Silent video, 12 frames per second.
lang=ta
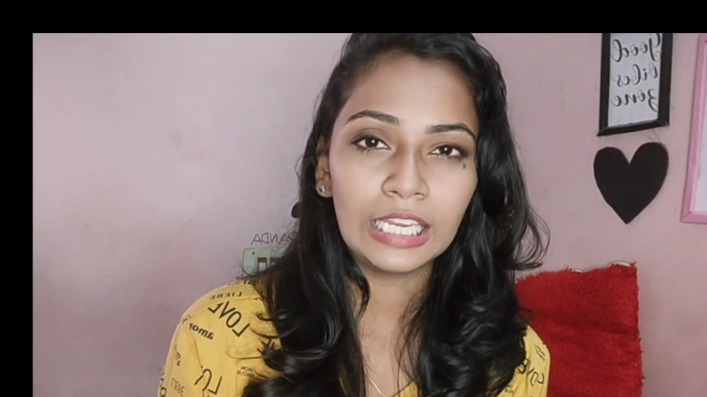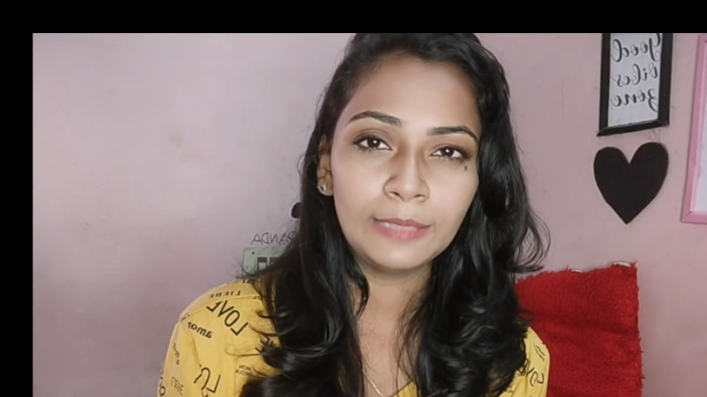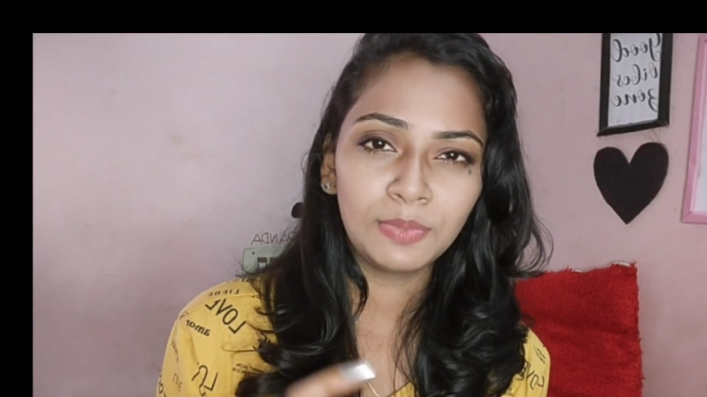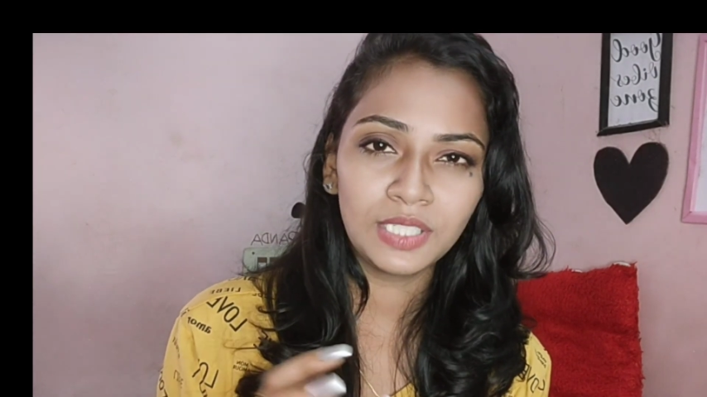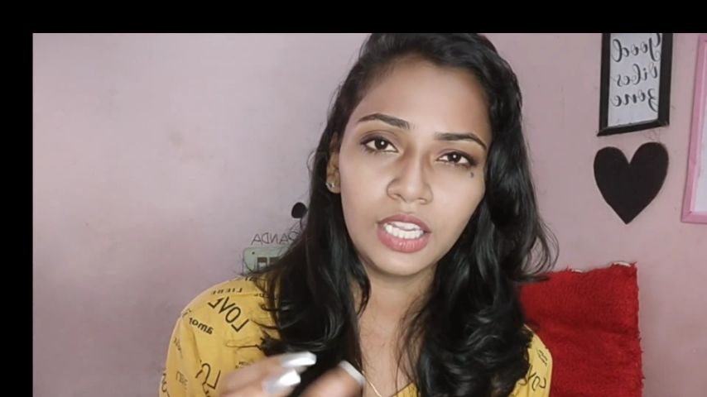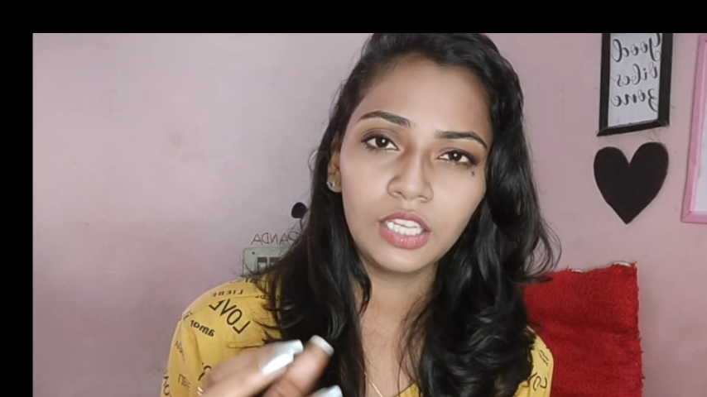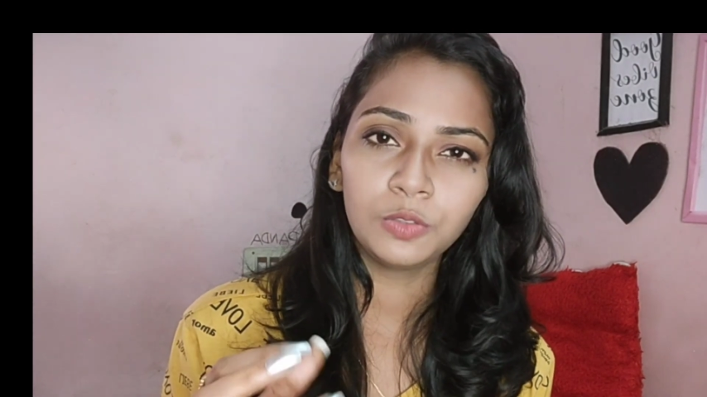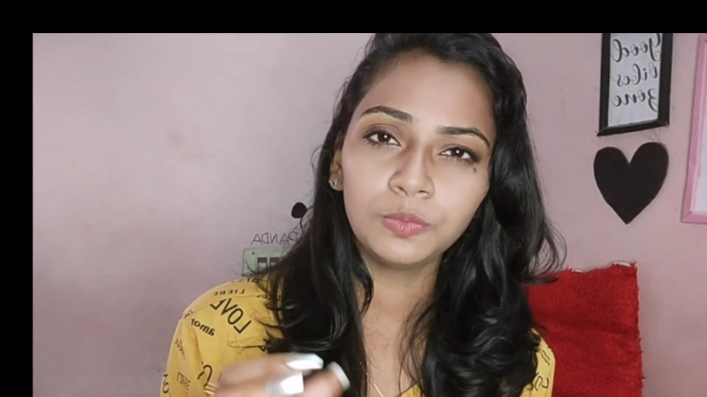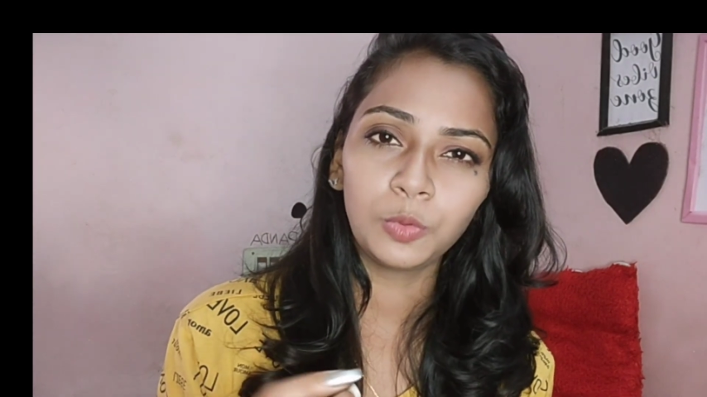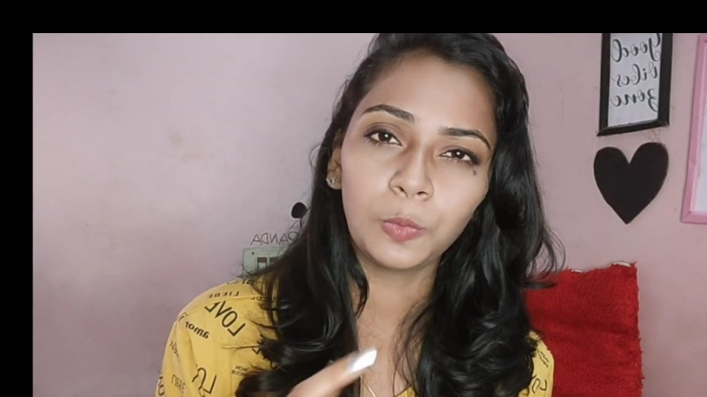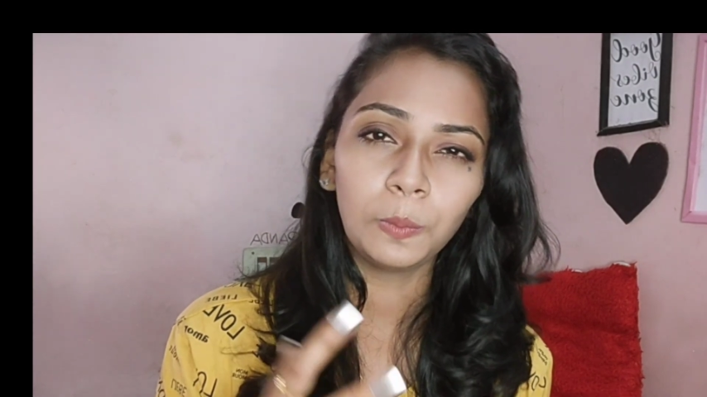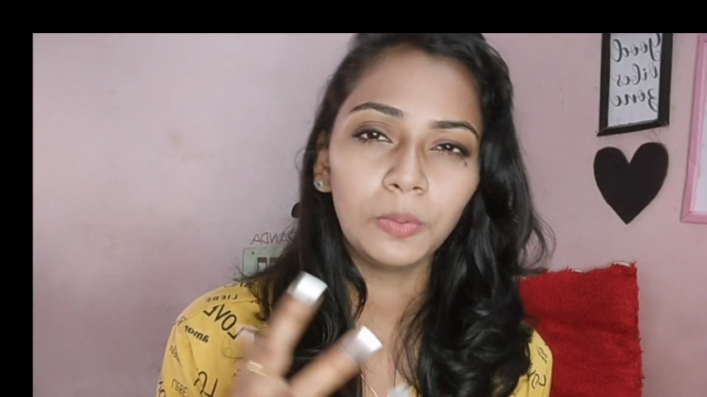
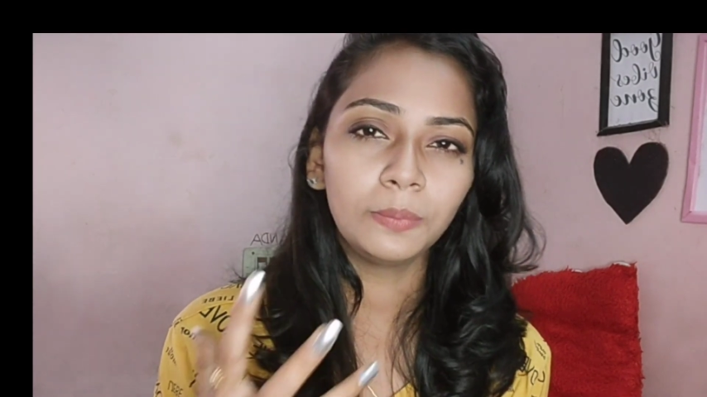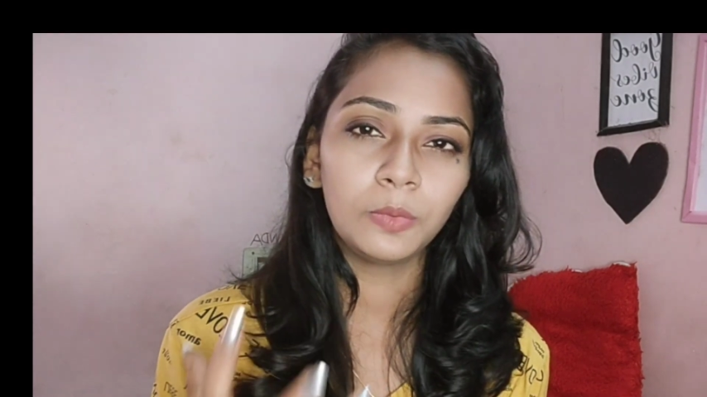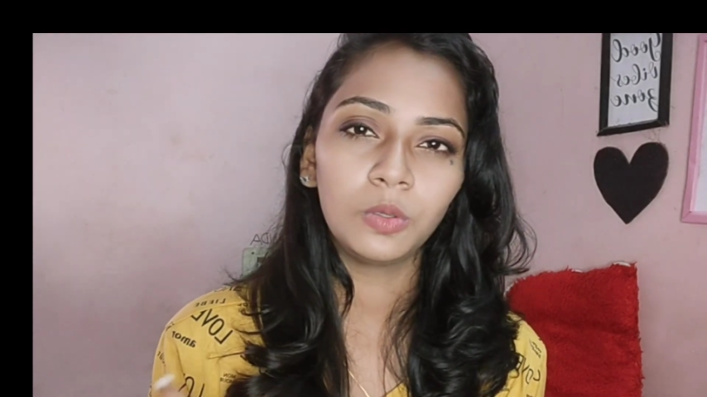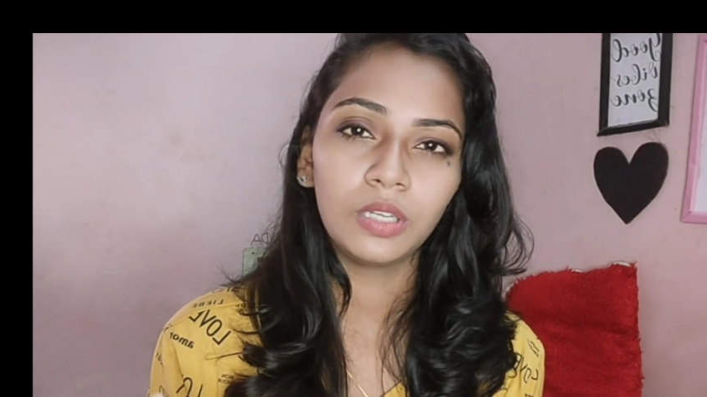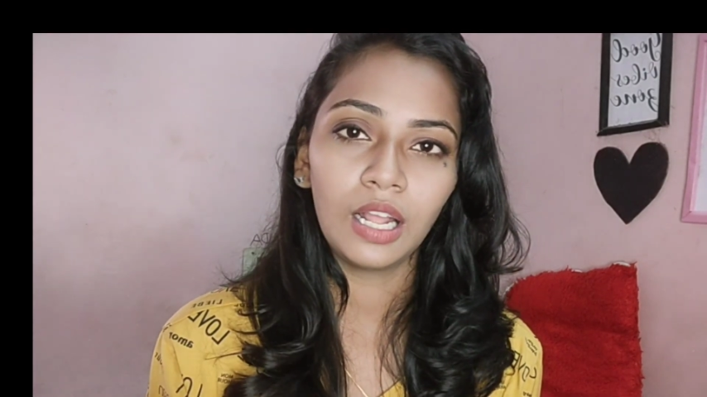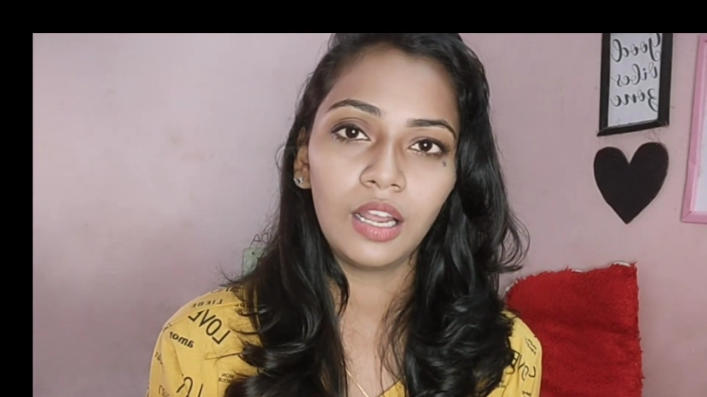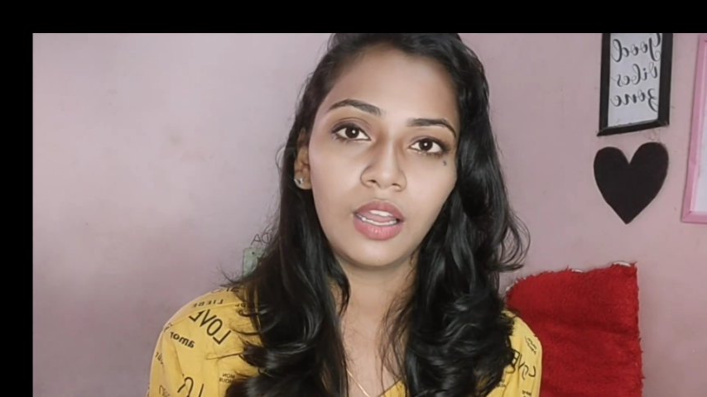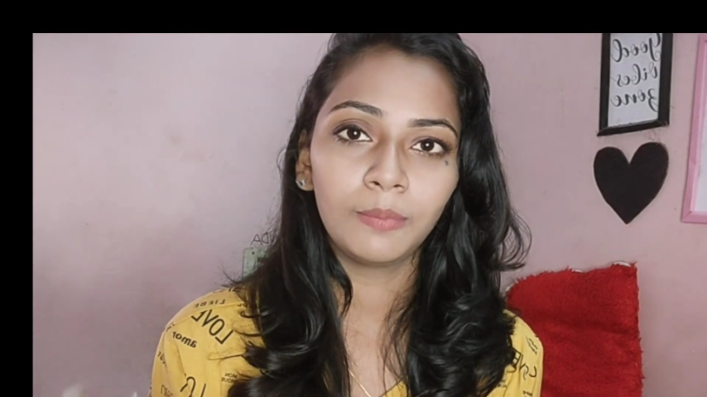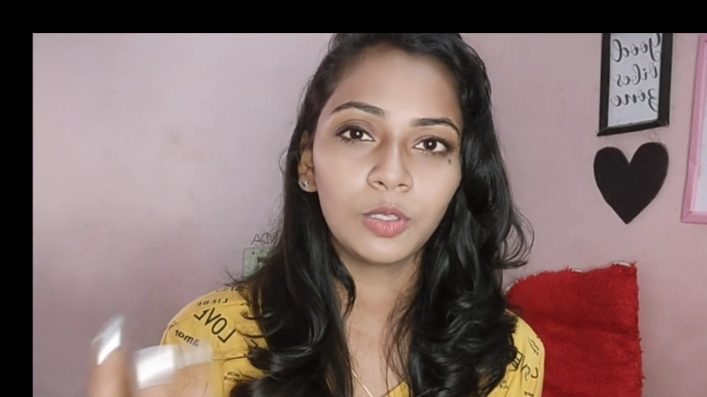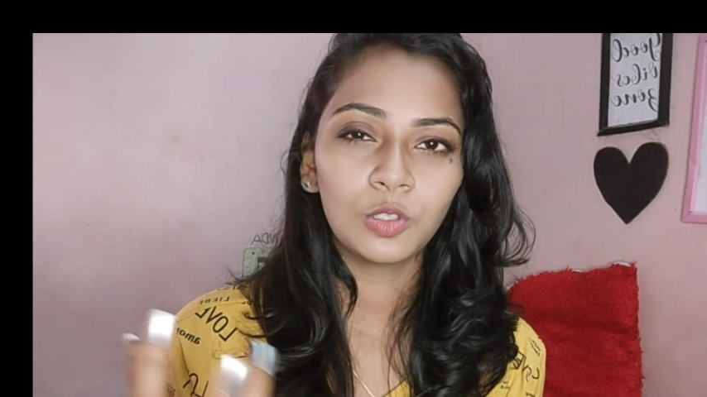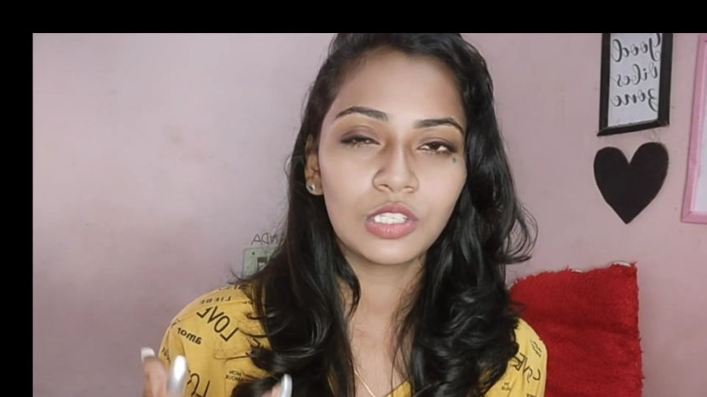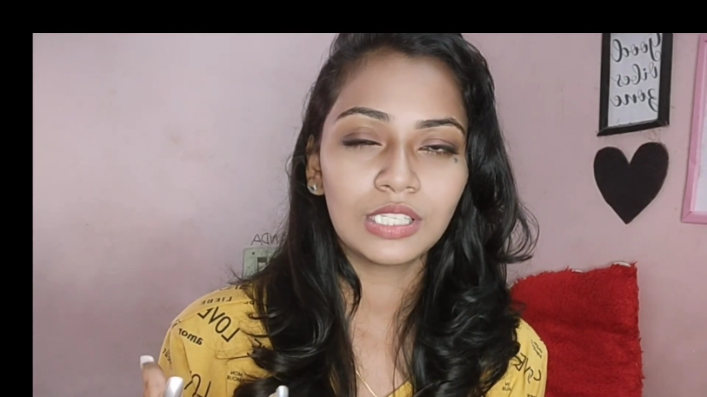லிப்ஸ்டிக்கும் ரொம்ப போல்டாக
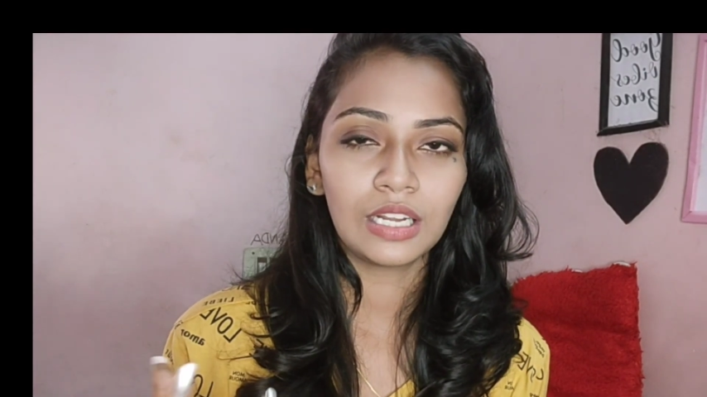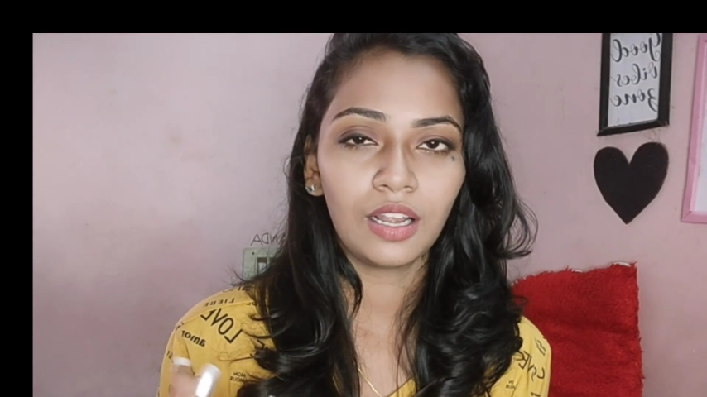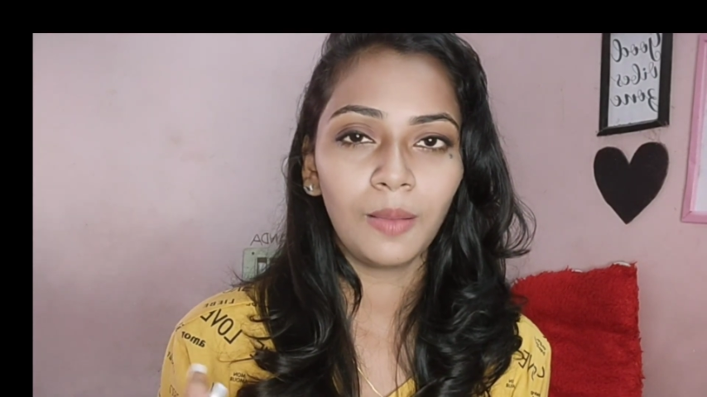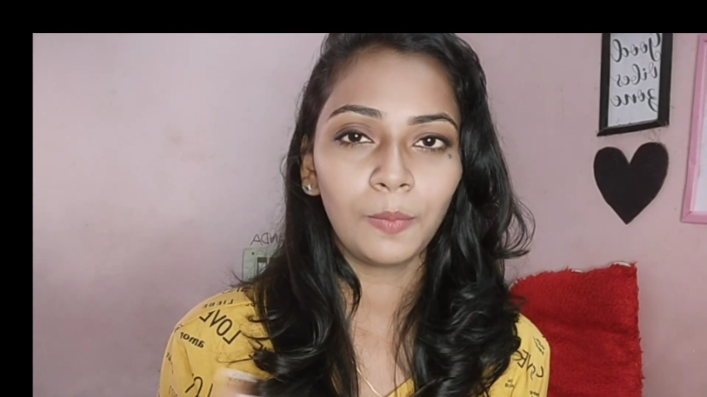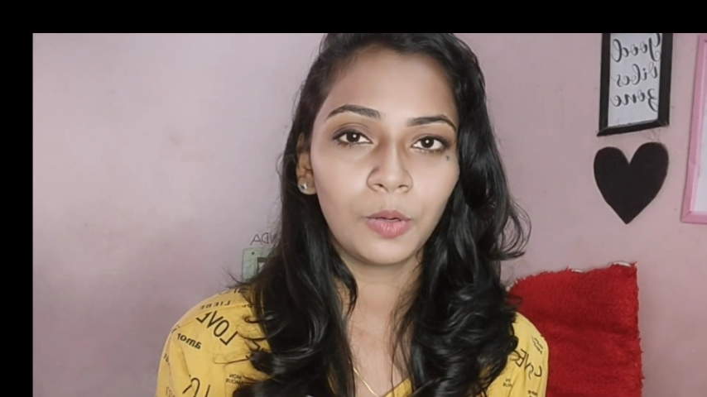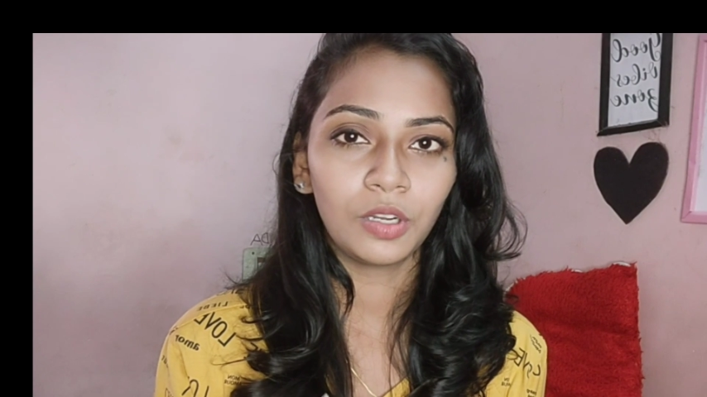இல்லாமல் கொஞ்சம் சட்டிலாக